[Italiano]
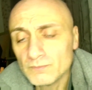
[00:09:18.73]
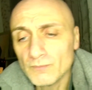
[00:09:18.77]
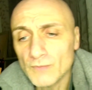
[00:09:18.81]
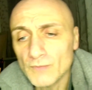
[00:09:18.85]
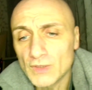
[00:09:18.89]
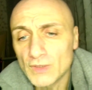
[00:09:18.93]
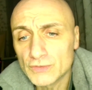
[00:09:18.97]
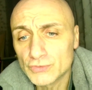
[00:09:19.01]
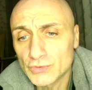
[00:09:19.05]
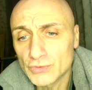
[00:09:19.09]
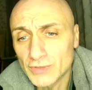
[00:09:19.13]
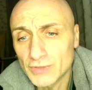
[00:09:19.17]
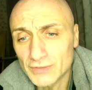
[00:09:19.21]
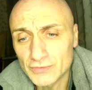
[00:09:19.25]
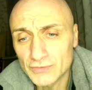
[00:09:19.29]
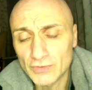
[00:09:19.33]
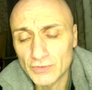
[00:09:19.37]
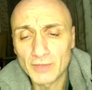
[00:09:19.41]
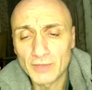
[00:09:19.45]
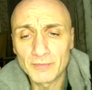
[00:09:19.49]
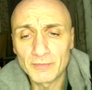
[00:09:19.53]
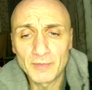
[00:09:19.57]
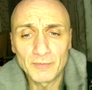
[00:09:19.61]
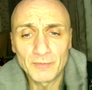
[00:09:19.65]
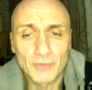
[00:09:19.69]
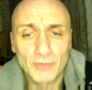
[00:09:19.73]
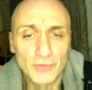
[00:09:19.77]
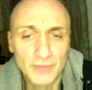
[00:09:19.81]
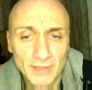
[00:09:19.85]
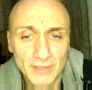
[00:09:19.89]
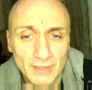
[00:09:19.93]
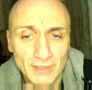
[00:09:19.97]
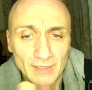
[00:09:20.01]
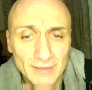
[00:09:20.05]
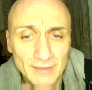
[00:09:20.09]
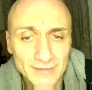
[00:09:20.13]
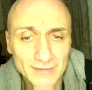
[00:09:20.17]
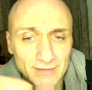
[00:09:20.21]
giornata alla memoria
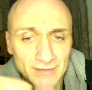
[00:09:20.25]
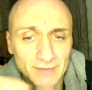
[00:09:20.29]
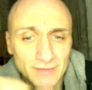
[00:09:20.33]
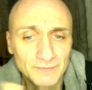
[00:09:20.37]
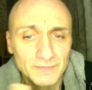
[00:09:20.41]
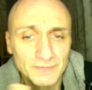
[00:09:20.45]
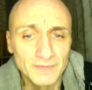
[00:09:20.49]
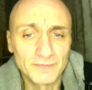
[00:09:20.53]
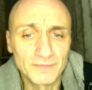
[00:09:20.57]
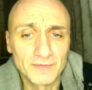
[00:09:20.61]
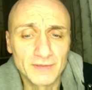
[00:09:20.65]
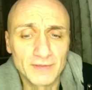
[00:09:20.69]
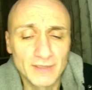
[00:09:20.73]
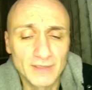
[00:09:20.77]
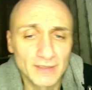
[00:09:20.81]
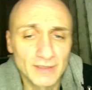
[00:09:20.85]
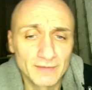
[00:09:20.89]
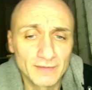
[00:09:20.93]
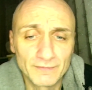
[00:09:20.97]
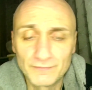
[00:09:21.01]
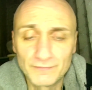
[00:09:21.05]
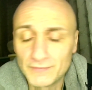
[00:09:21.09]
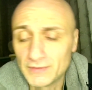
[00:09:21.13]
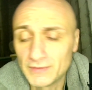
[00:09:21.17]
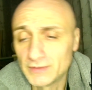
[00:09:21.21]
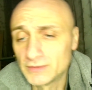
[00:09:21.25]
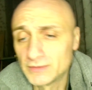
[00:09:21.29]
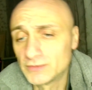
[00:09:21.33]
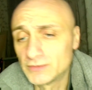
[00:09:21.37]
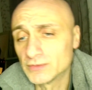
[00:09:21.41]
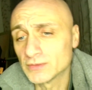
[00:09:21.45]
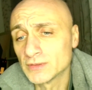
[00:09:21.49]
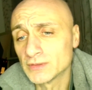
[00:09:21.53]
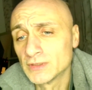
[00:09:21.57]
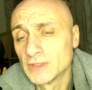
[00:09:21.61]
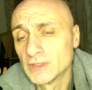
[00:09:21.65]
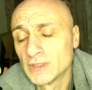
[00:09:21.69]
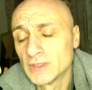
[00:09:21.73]
andatevi a vedere il video,
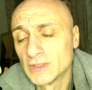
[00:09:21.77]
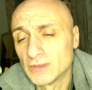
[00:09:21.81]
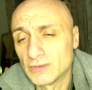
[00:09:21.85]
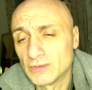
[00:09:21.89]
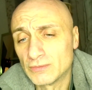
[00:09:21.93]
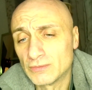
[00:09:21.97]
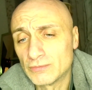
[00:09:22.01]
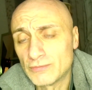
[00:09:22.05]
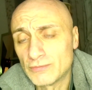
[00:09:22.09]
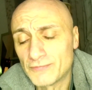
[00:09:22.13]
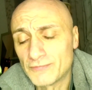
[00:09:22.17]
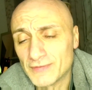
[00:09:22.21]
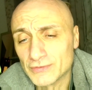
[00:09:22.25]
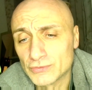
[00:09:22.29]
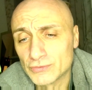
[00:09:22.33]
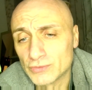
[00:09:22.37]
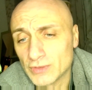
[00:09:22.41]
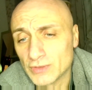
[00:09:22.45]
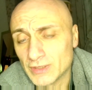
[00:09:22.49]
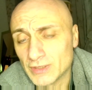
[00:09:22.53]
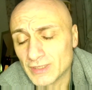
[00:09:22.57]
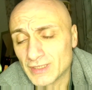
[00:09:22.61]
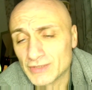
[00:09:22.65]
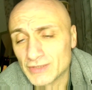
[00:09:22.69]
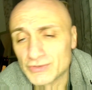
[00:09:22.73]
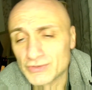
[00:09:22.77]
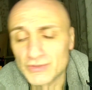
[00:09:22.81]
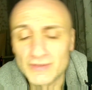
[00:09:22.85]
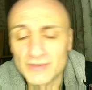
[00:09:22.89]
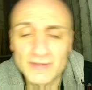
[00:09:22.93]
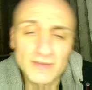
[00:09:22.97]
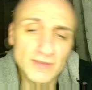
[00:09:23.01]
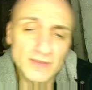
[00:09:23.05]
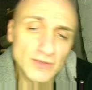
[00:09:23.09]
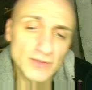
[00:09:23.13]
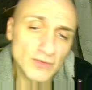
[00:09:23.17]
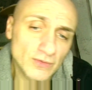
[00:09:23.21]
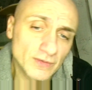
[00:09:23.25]
ho fatto la
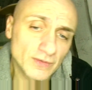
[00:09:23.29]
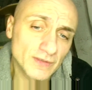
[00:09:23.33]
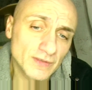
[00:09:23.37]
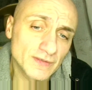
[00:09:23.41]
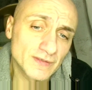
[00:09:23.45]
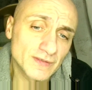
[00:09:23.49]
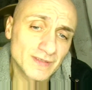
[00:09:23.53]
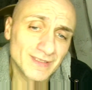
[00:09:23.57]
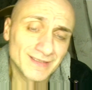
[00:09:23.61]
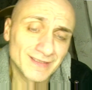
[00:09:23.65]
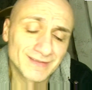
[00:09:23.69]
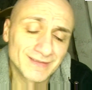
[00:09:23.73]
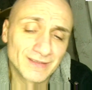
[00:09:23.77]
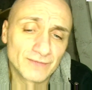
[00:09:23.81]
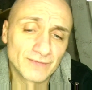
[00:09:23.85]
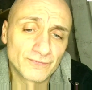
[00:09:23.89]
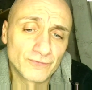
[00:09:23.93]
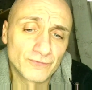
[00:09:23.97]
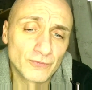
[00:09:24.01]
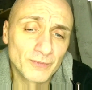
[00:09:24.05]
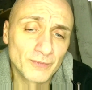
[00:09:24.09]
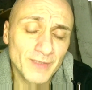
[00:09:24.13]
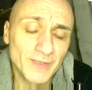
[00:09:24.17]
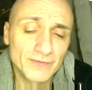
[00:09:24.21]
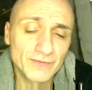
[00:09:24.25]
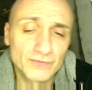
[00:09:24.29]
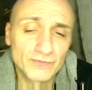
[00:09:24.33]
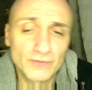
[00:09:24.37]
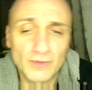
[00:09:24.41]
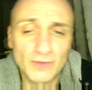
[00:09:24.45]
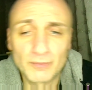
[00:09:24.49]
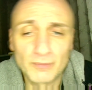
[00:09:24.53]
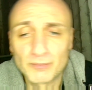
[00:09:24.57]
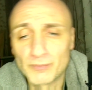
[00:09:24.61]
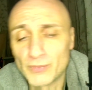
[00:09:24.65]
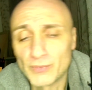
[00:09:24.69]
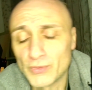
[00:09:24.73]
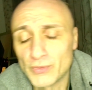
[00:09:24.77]
recensione sia del fumetto e
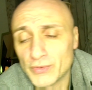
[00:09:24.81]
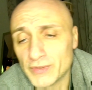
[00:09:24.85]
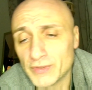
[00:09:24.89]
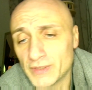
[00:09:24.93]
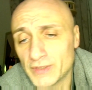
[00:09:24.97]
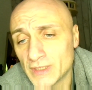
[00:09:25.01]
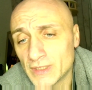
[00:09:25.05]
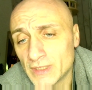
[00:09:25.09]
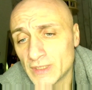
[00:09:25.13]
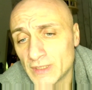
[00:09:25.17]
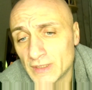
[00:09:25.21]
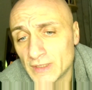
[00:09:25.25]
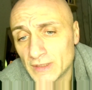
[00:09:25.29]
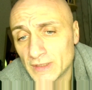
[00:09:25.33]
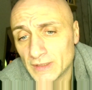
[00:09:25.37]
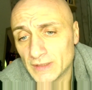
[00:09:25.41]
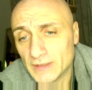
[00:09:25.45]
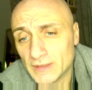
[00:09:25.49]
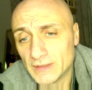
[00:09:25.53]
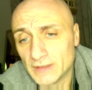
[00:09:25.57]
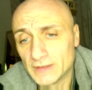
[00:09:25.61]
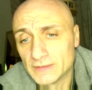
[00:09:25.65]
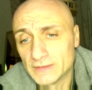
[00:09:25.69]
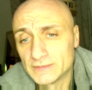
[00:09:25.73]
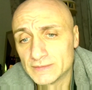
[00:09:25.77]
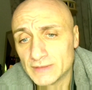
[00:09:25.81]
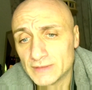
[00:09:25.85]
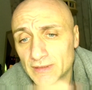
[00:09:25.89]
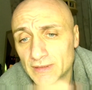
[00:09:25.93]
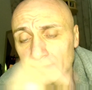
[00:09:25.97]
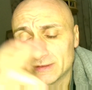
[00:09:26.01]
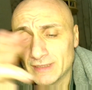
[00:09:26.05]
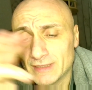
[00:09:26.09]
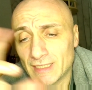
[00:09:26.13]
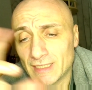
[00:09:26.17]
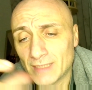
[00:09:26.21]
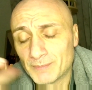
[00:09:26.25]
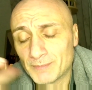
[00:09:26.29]
poi eh, ne,
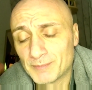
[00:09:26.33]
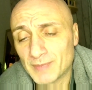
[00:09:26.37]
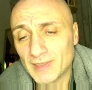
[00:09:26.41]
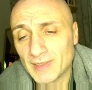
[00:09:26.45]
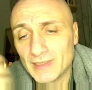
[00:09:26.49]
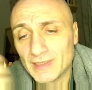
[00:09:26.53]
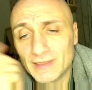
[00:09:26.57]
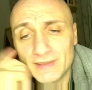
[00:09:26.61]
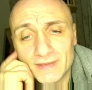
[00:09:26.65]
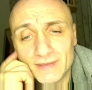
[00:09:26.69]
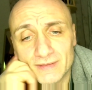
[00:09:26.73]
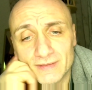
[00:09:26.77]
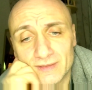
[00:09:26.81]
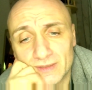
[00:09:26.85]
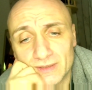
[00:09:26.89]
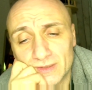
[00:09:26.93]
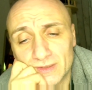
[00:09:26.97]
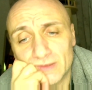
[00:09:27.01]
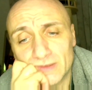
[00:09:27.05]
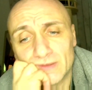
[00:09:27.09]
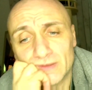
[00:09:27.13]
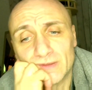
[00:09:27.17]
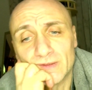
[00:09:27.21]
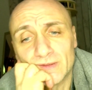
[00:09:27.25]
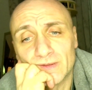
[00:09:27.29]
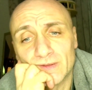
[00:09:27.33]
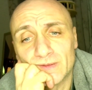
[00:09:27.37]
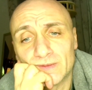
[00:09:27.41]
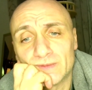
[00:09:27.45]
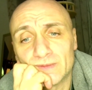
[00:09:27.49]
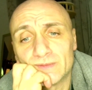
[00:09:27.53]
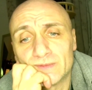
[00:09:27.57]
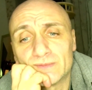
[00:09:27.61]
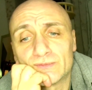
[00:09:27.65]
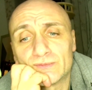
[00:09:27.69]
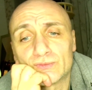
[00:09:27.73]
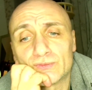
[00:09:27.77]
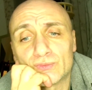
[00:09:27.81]
nella playlist eh,
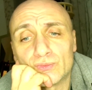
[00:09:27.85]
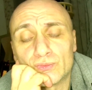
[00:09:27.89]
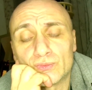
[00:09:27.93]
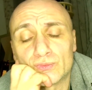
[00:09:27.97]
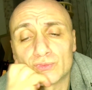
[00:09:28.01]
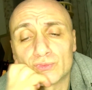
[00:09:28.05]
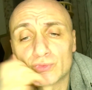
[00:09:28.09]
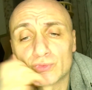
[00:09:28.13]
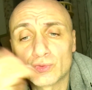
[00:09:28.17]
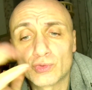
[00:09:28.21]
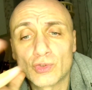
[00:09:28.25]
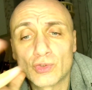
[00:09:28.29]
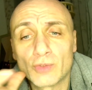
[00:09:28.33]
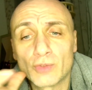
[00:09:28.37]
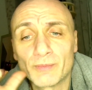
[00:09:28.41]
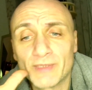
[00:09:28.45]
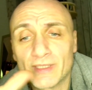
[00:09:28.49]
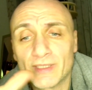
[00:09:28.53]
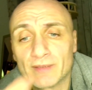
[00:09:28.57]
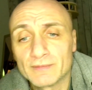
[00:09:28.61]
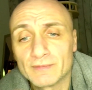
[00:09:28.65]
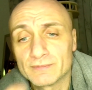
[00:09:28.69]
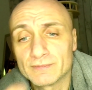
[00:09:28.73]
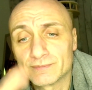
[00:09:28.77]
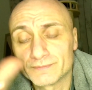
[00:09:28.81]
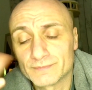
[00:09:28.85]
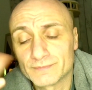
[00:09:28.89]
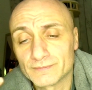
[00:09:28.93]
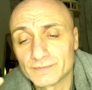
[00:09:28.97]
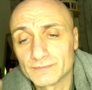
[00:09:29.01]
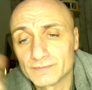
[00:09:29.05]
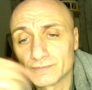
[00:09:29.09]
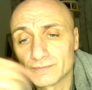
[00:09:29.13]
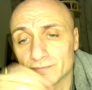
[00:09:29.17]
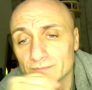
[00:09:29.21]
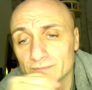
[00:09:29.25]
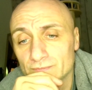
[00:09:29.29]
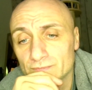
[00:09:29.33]
su, su come mh,
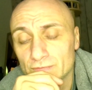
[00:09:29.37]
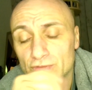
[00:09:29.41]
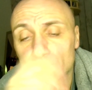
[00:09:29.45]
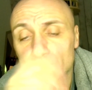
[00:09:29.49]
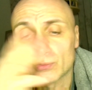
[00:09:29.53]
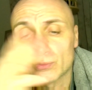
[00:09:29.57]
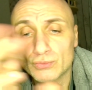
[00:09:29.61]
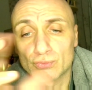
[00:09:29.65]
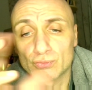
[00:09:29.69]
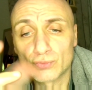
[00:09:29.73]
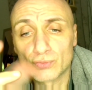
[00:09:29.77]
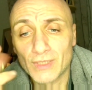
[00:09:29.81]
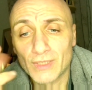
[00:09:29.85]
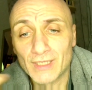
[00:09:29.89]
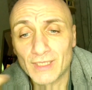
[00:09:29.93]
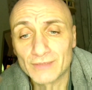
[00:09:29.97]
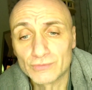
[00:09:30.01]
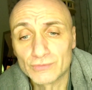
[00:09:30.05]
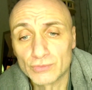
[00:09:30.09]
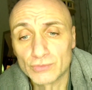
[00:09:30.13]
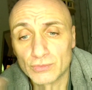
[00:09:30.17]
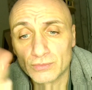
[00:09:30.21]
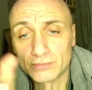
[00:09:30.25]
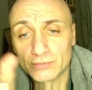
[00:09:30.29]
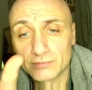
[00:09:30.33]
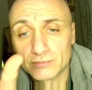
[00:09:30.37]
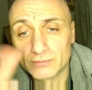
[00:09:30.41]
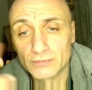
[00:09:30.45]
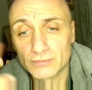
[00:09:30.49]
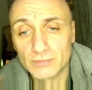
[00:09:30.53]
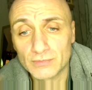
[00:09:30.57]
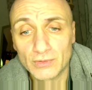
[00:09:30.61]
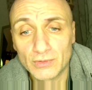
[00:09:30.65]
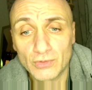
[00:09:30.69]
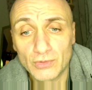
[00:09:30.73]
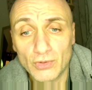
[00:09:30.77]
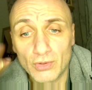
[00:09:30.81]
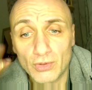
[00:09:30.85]
mm, è strutturato
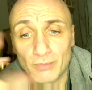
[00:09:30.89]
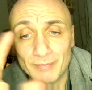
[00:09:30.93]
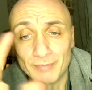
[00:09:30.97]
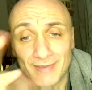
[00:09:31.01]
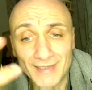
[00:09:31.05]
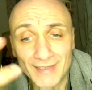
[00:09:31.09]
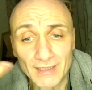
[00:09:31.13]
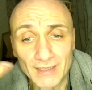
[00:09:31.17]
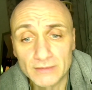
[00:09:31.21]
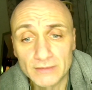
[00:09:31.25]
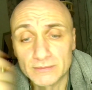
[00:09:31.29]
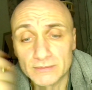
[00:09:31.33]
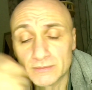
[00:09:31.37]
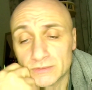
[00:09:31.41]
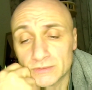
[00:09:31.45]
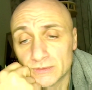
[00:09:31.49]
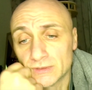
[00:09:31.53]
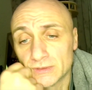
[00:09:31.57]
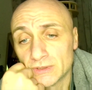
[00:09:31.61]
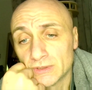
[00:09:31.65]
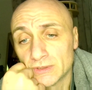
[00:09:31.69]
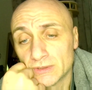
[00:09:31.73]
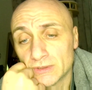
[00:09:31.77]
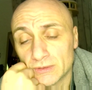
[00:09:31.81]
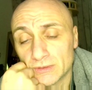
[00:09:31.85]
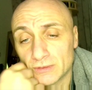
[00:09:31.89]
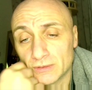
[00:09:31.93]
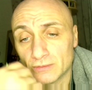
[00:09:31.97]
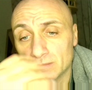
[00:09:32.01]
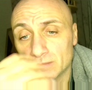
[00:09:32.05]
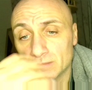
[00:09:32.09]
l'opera, eh,